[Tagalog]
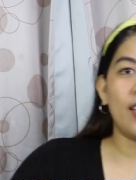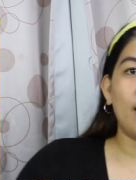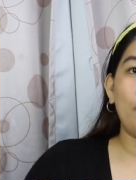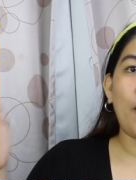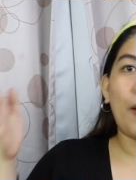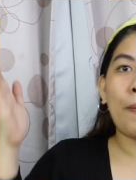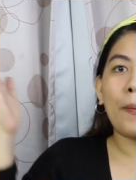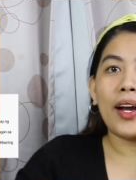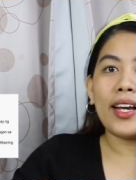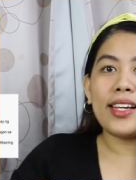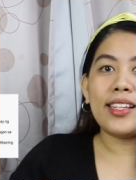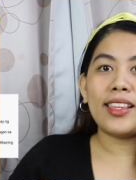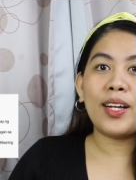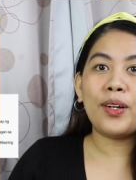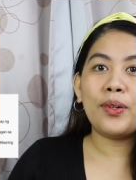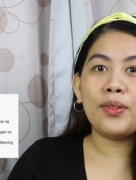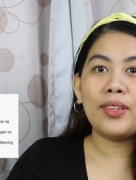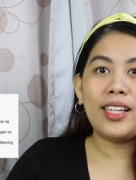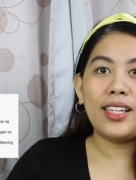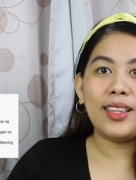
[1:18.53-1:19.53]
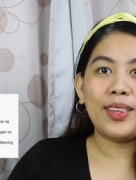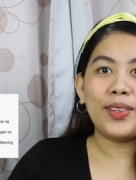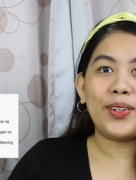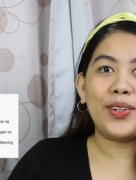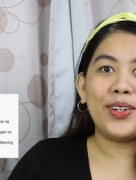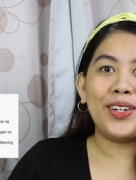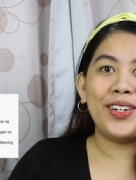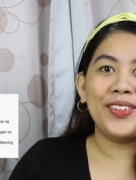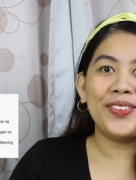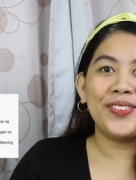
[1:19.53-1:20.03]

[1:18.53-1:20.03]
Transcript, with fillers: papakita ko dito.